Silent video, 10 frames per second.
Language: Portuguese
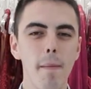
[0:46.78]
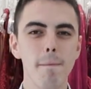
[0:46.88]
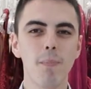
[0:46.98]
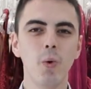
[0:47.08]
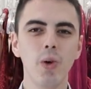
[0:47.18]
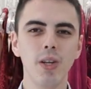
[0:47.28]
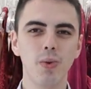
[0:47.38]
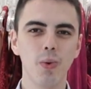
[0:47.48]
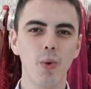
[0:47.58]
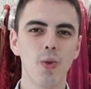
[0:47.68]
a
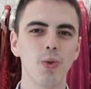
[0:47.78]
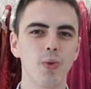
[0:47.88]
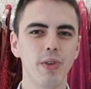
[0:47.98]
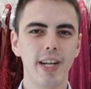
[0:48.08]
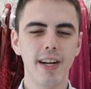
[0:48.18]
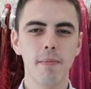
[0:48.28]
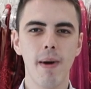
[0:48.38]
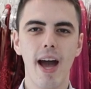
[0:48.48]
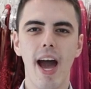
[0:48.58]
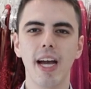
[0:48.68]
muito do
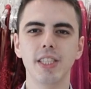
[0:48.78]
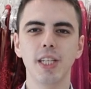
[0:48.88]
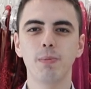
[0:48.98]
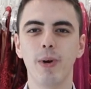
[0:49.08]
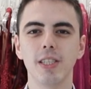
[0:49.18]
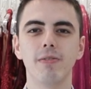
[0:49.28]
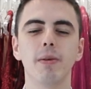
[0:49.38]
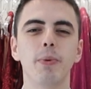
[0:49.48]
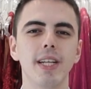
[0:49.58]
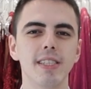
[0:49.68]
drama, a gente pode
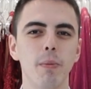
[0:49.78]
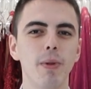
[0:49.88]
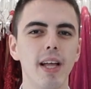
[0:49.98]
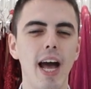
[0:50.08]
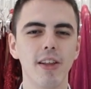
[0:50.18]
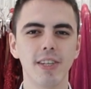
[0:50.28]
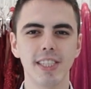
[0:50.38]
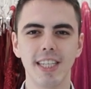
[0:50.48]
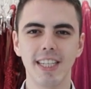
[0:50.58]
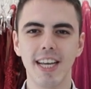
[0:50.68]
ver, por exemplo, a
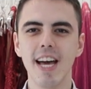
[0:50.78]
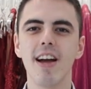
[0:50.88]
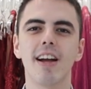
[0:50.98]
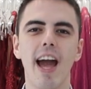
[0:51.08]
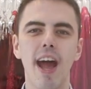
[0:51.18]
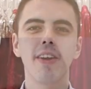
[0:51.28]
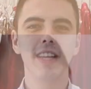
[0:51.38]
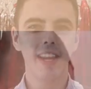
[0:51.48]
nossa querida Cara